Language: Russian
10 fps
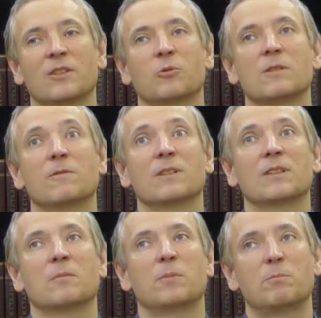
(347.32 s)
то есть
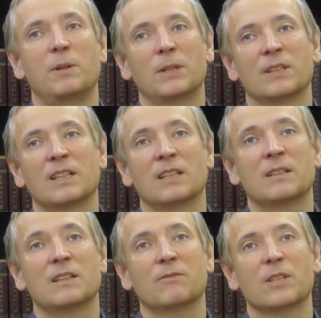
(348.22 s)
это
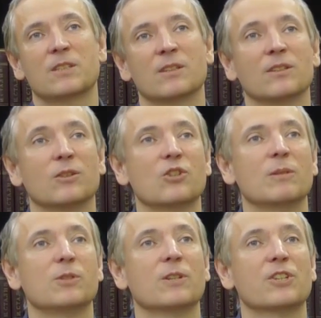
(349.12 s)
примерно равноценно
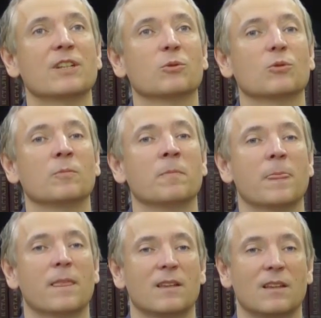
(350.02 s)
нынешнему сержанту.
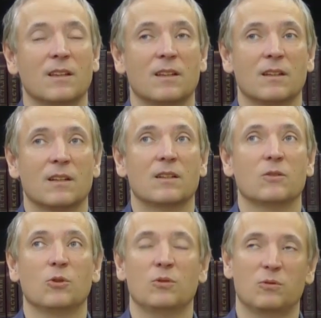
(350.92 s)

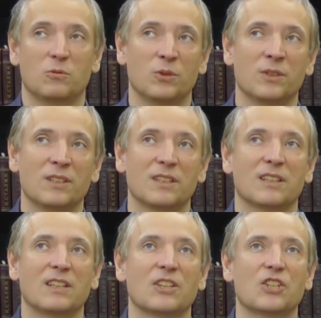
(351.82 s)
Но
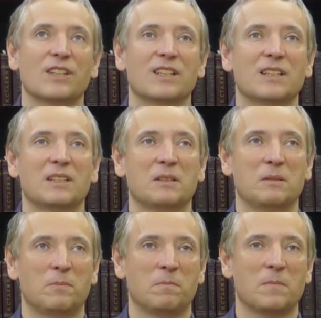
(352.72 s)
он, конечно,
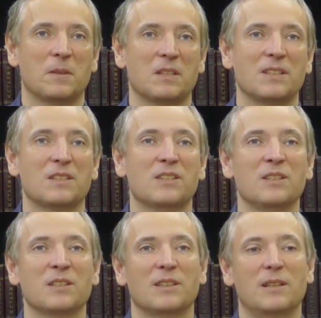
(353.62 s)

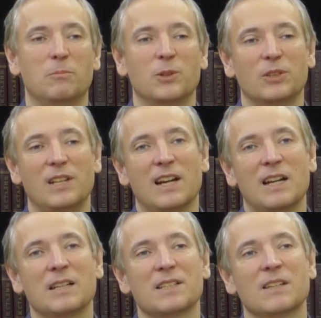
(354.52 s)
ценен был
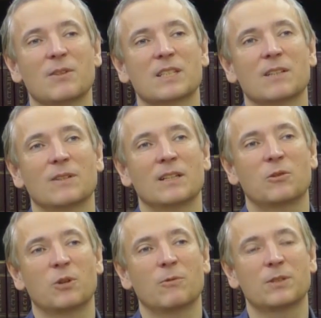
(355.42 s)
для
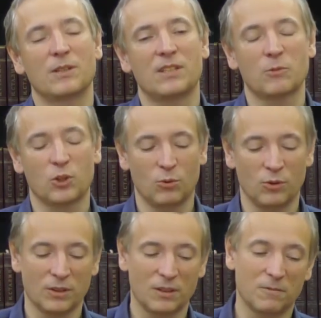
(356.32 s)
советского руководства тем, что
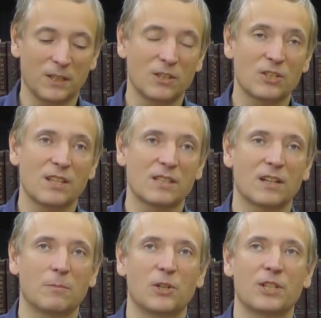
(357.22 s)
он фактически
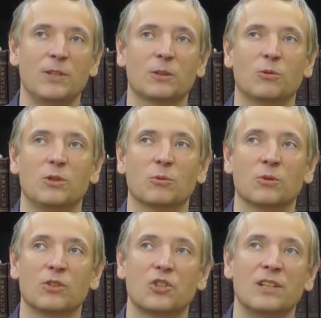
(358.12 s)
старый большевик, то есть
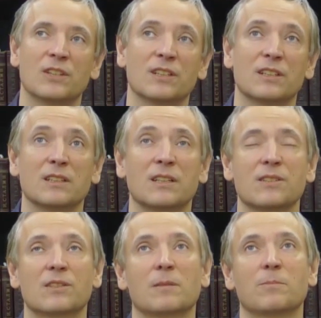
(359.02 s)
он член э,
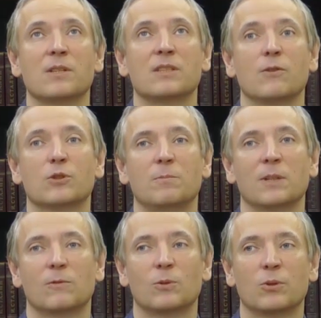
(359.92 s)
РСДРП с
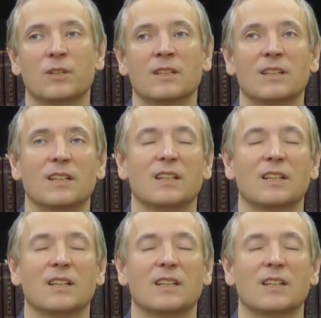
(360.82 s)
1901 года,